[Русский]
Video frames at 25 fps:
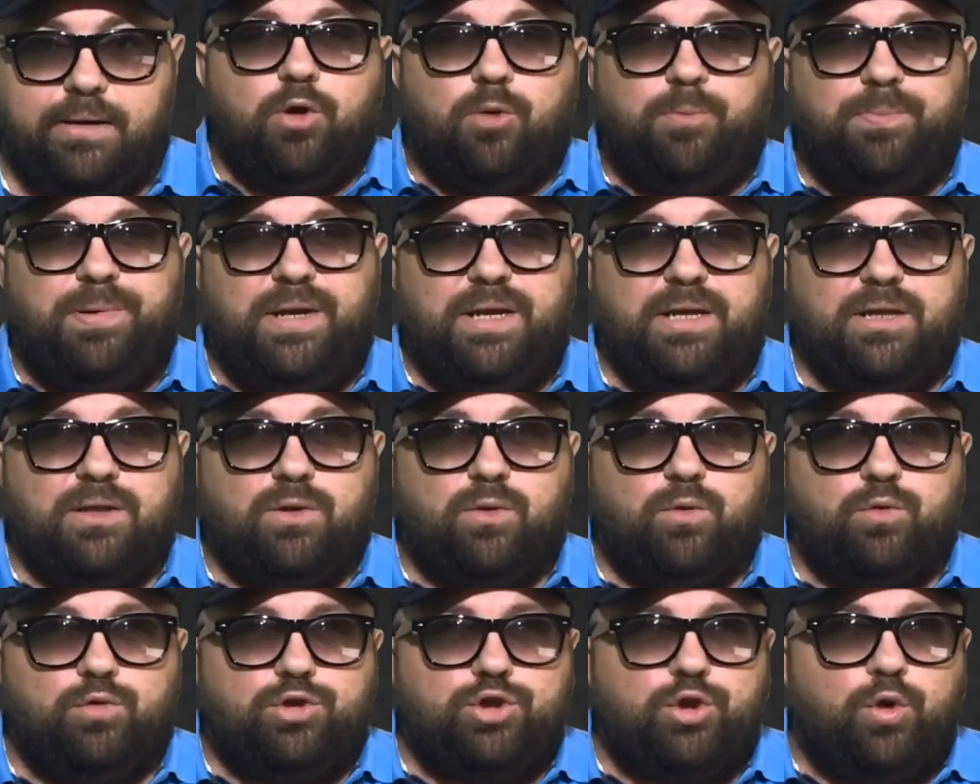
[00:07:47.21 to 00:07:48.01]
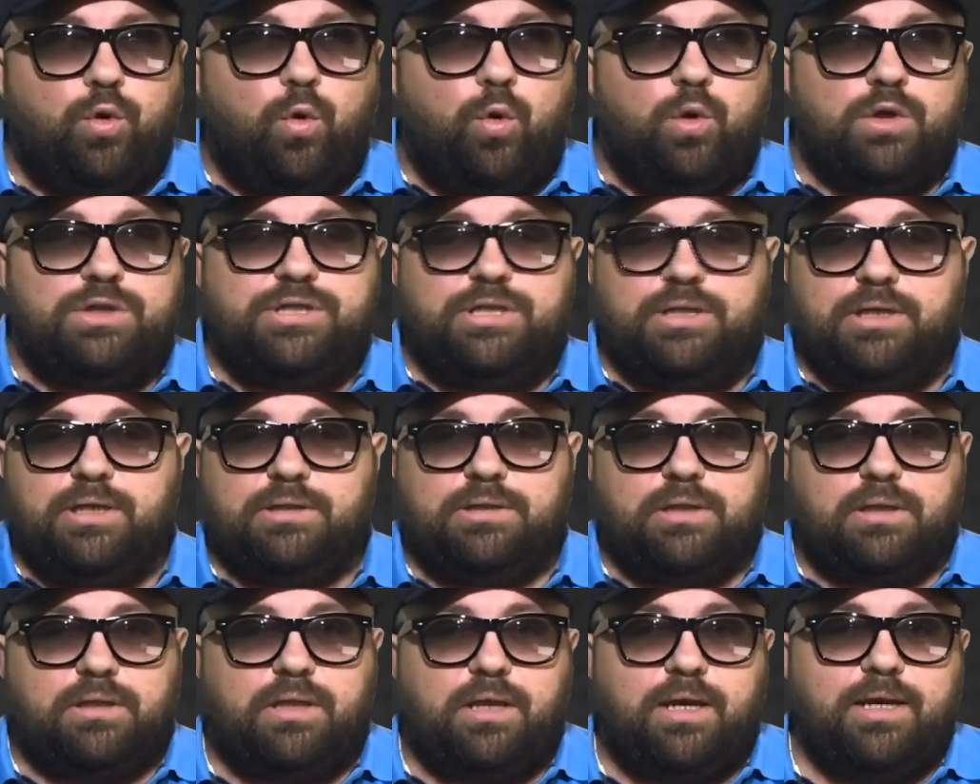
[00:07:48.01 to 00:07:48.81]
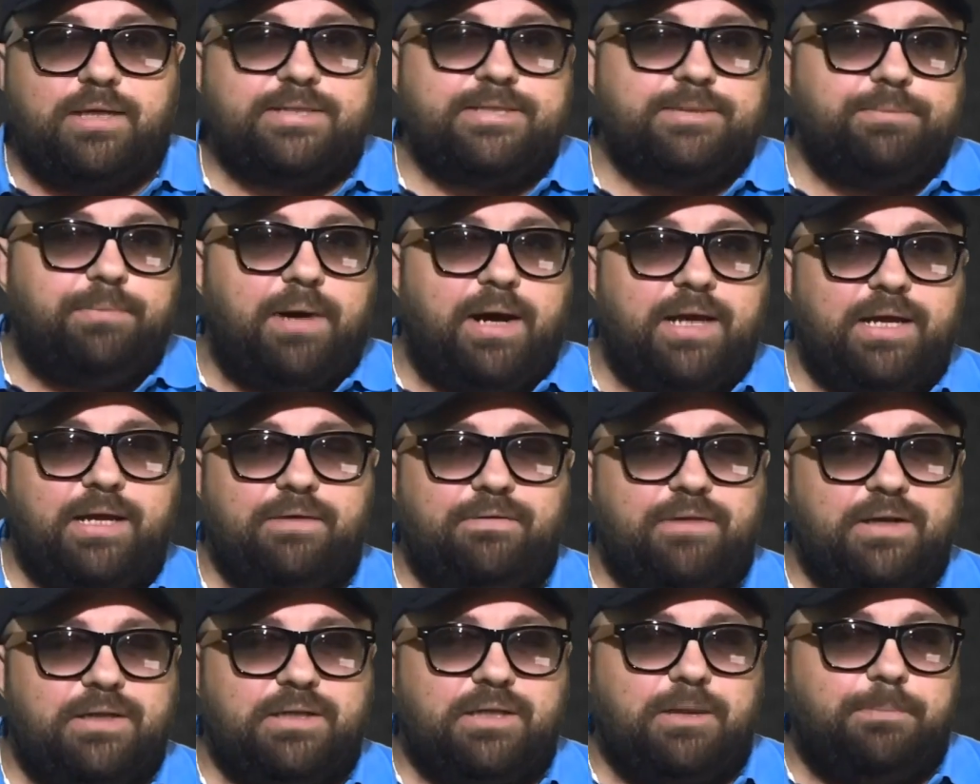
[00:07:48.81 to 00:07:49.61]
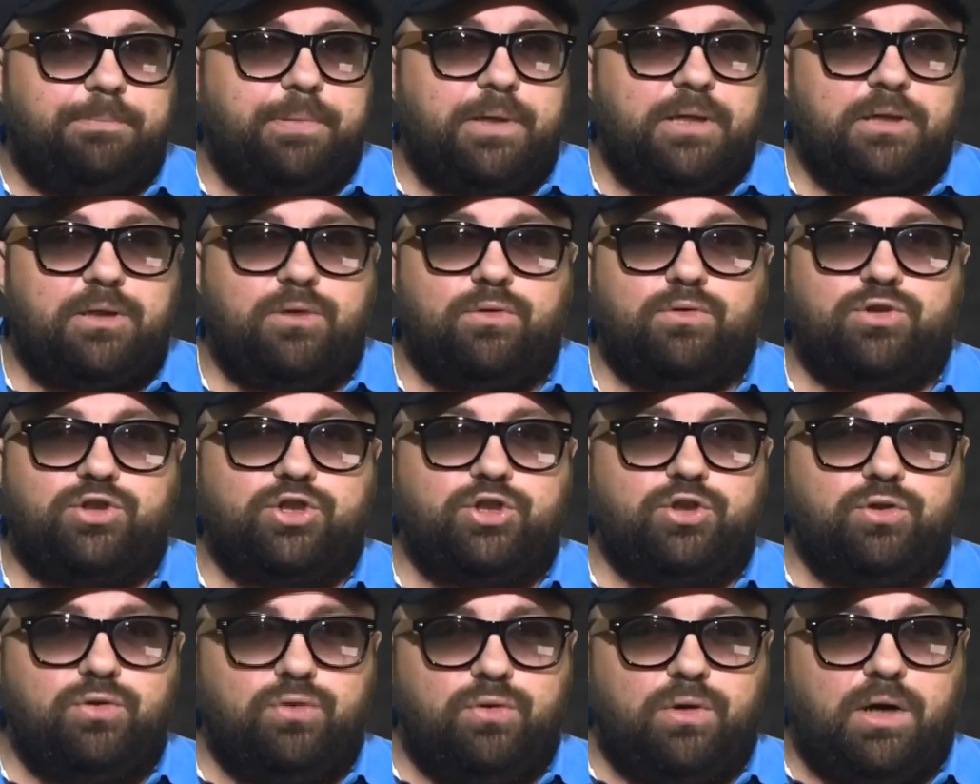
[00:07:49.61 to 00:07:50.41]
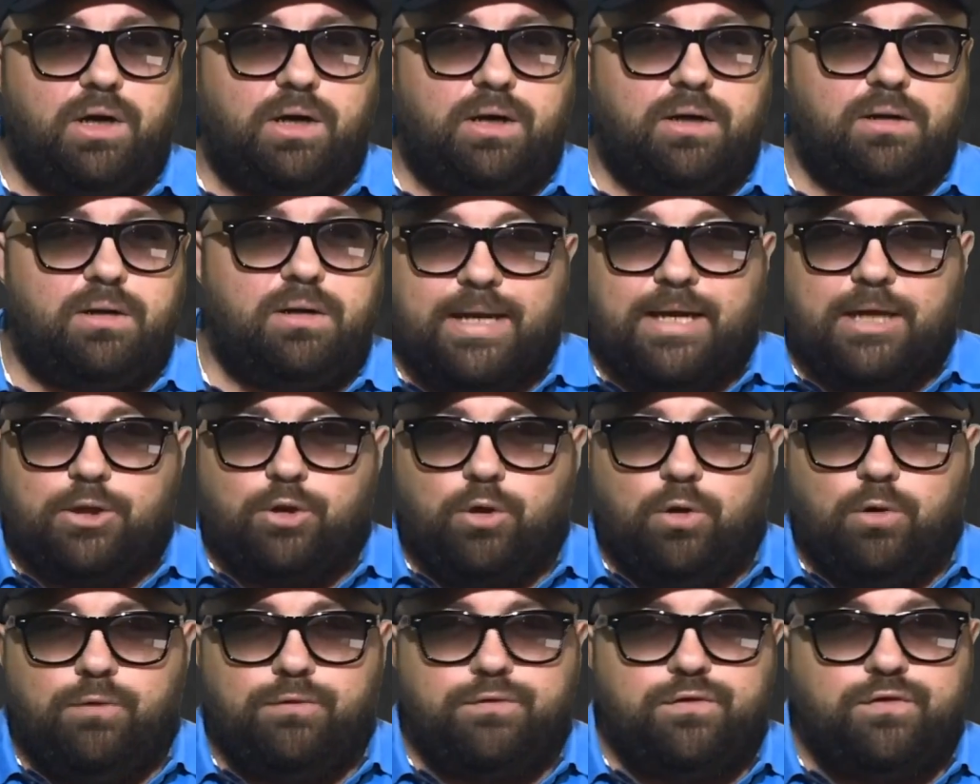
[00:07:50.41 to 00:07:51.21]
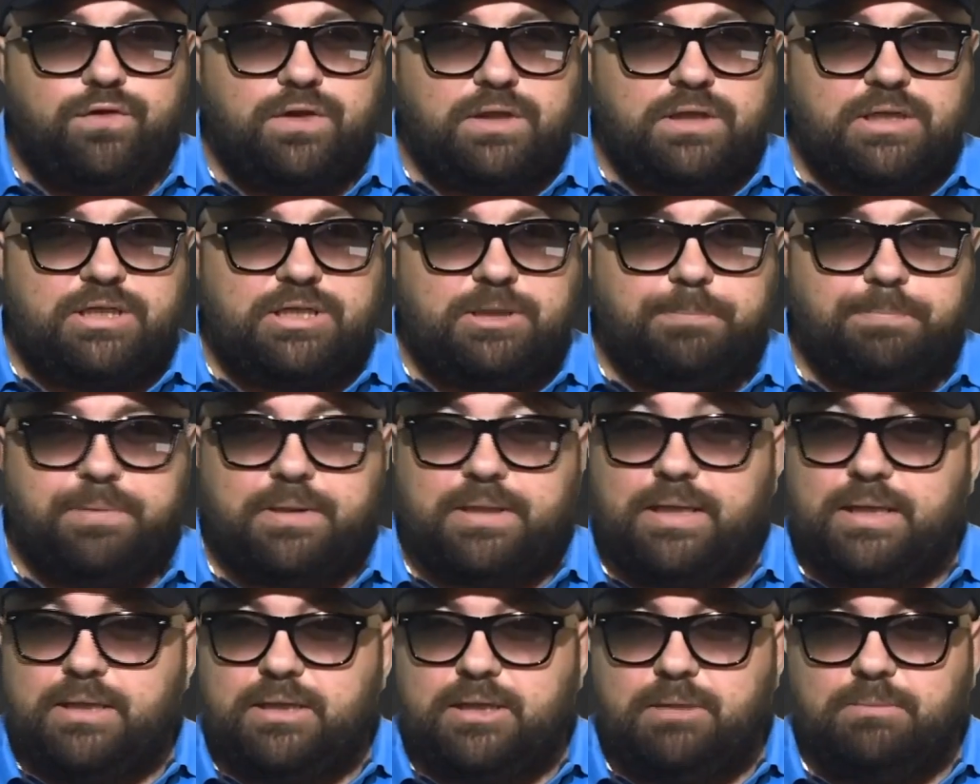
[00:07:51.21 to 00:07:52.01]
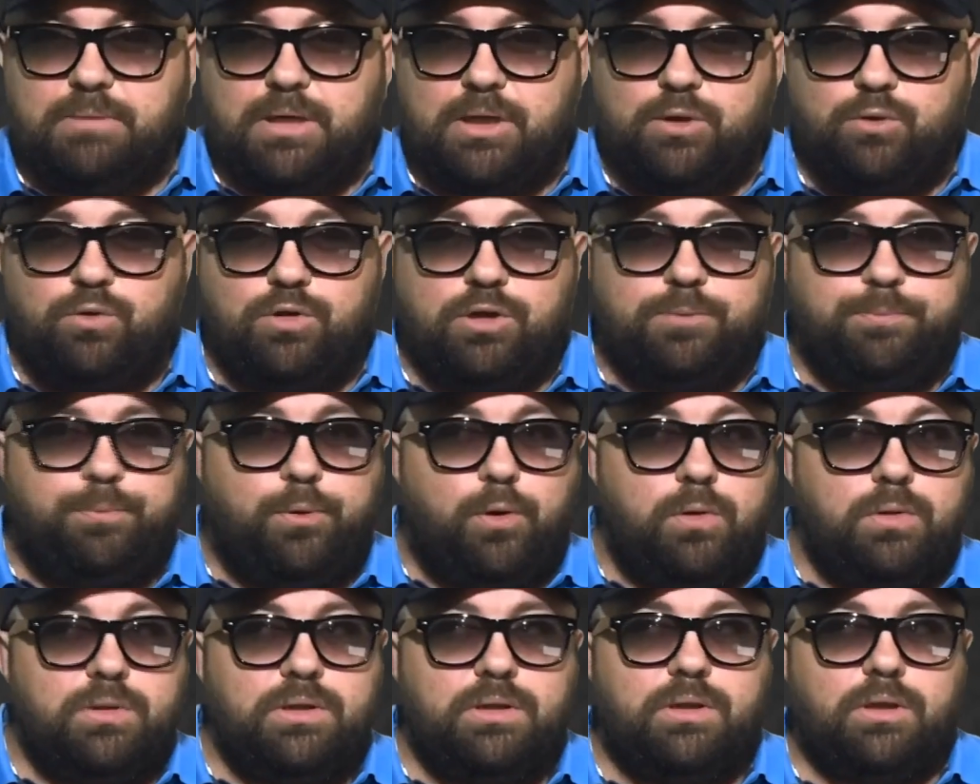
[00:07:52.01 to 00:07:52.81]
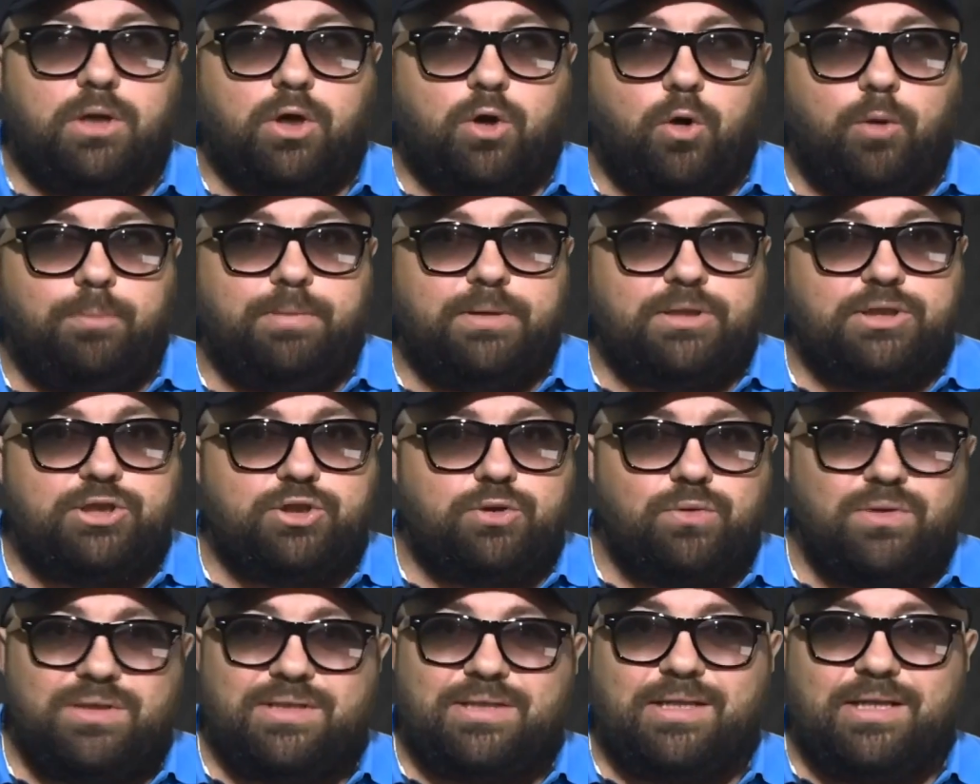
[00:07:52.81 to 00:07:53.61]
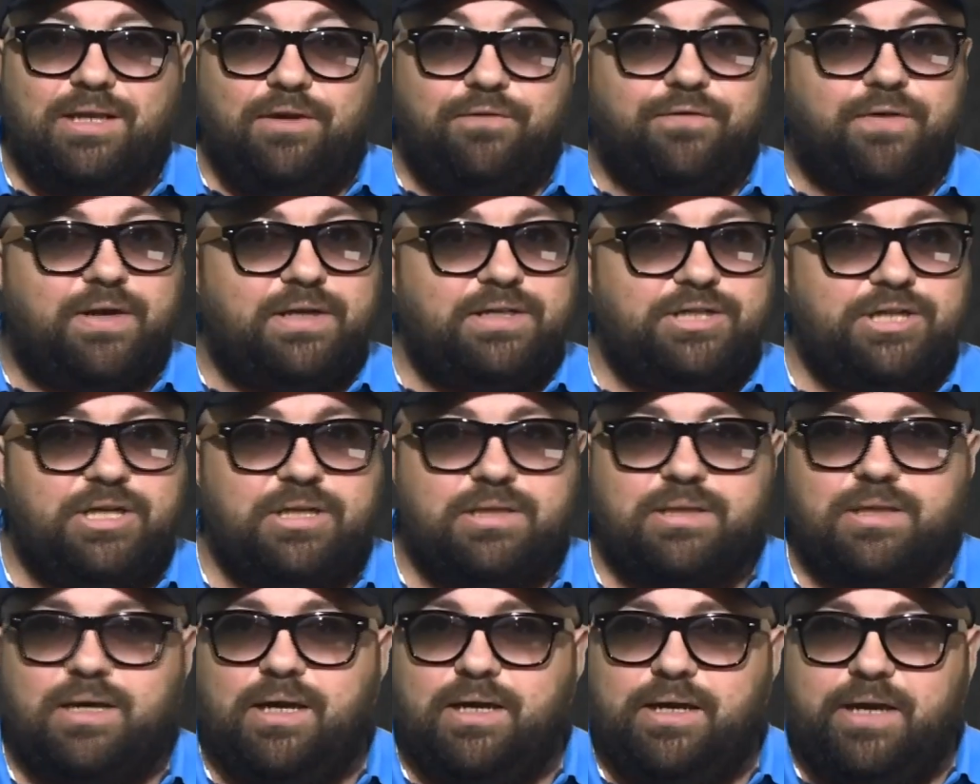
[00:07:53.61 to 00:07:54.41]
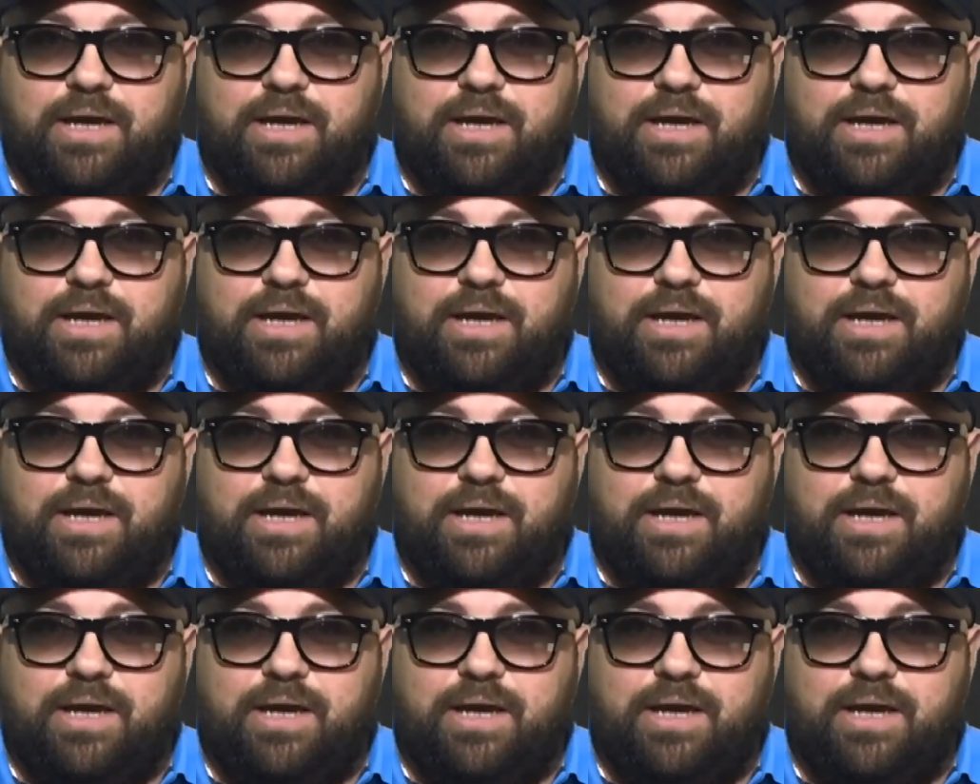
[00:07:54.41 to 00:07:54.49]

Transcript: Но, блин, уж очень этот трек смахивает на песню «Sugar», которую в 2015 году исполнил Робин Шульц и Франческо